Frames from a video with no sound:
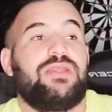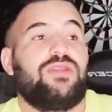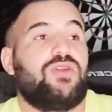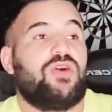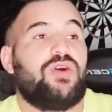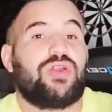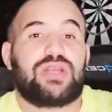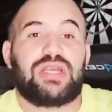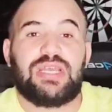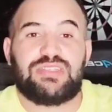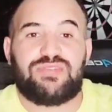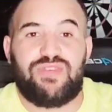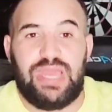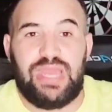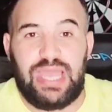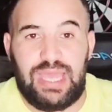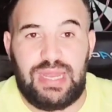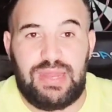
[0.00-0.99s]
الحراس في
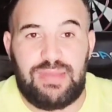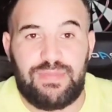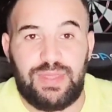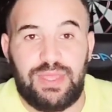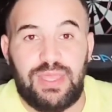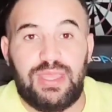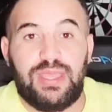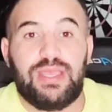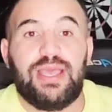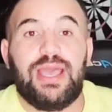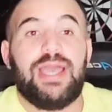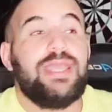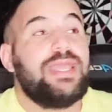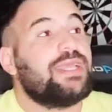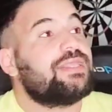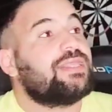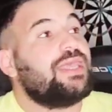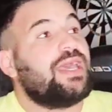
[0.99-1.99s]
العالم
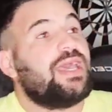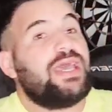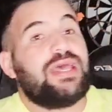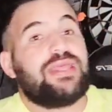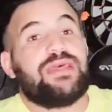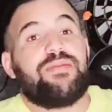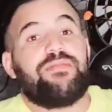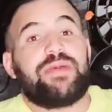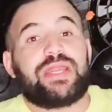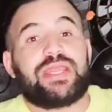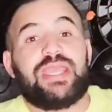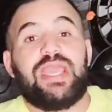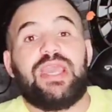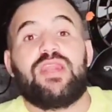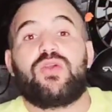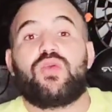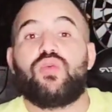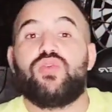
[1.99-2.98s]
هي تا هذا
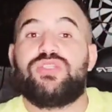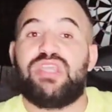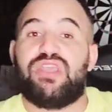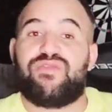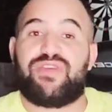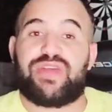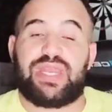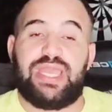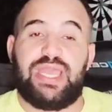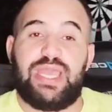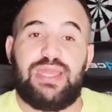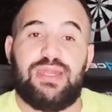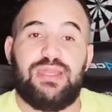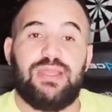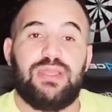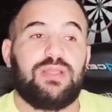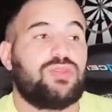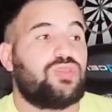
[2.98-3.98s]
ماركالك وجاي فرحان
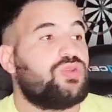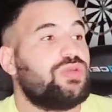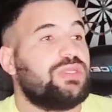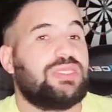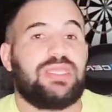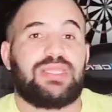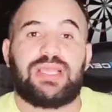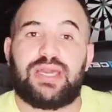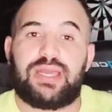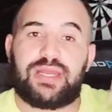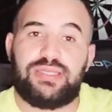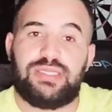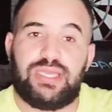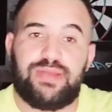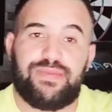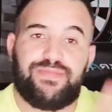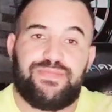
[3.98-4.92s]
تروح تخرجه